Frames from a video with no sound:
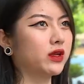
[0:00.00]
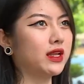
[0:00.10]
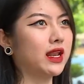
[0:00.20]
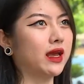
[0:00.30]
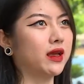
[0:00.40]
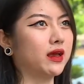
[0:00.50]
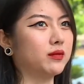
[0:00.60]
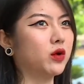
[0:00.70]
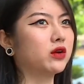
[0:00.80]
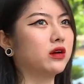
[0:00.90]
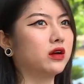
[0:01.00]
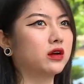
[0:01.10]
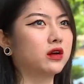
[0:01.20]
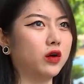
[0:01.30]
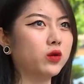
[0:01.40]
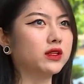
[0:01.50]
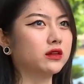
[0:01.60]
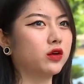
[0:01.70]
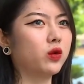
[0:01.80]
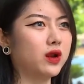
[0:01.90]
nghĩ là mọi người có quyền
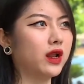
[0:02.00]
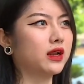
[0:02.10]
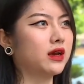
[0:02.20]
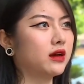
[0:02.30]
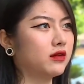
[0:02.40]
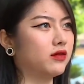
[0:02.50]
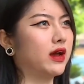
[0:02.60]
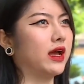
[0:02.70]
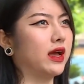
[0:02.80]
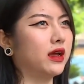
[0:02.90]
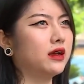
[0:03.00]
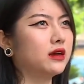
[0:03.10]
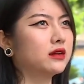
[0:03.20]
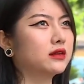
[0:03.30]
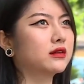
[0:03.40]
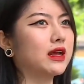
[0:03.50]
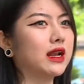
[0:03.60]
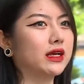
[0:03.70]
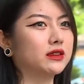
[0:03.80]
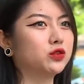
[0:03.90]
tự do ngôn luận và thực
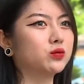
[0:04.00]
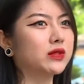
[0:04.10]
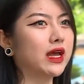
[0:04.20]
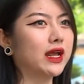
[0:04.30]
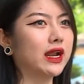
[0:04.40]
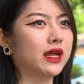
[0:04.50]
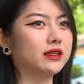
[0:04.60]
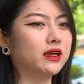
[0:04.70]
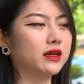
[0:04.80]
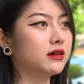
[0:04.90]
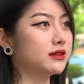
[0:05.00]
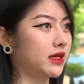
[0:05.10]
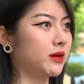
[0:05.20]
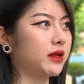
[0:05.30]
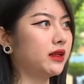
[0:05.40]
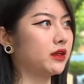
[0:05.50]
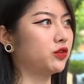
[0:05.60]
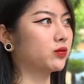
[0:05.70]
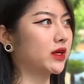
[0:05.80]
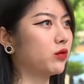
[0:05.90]
ra là chúng ta là những cái người xem ấy
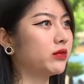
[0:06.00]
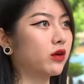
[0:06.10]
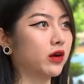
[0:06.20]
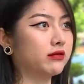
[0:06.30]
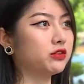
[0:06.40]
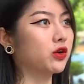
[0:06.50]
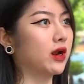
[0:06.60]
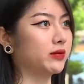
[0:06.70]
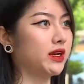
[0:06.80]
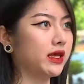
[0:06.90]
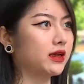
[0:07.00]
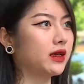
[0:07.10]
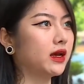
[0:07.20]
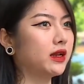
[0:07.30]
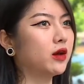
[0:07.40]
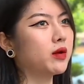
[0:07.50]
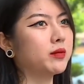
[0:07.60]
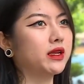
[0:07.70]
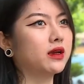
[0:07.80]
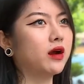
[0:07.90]
thì chúng ta cũng sẽ có cái sự chọn lọc nhất định. Nếu
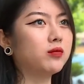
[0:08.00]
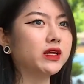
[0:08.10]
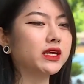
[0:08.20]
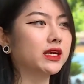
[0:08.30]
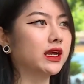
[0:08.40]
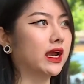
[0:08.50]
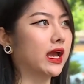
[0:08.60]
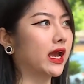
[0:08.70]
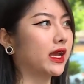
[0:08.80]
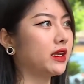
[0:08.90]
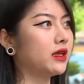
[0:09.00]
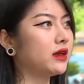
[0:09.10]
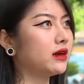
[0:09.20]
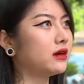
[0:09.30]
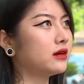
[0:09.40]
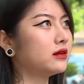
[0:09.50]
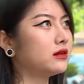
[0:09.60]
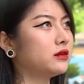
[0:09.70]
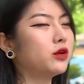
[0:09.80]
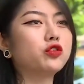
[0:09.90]
mà mình không thích cái
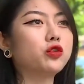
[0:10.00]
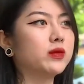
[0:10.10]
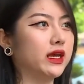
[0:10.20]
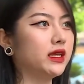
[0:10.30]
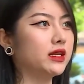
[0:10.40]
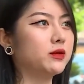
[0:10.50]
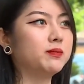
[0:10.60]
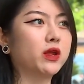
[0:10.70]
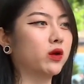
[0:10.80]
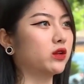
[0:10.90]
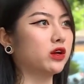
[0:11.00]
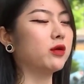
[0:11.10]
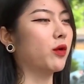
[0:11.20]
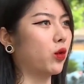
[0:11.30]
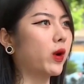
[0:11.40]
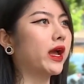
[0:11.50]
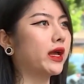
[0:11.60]
uh, nội dung đấy thì mình hoàn toàn có thể bỏ qua.